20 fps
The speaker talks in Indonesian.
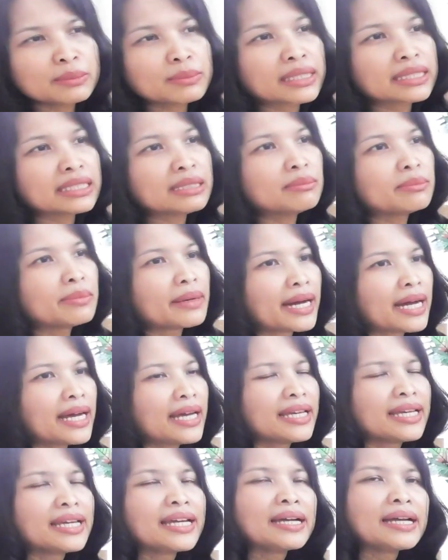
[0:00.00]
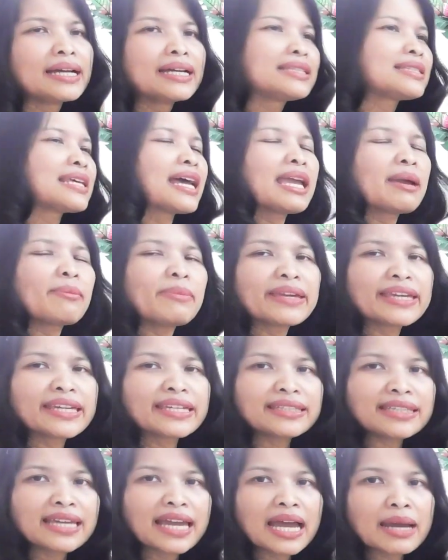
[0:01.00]
tiba-tiba saya
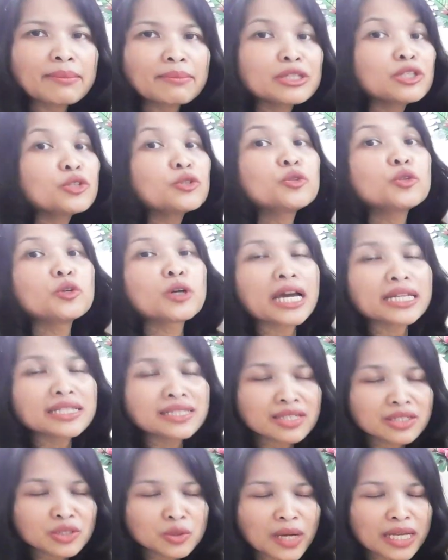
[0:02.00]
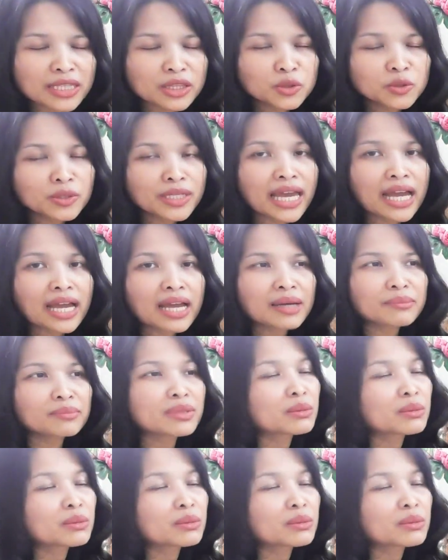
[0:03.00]
pengennya menyuguhkan sesuatu yang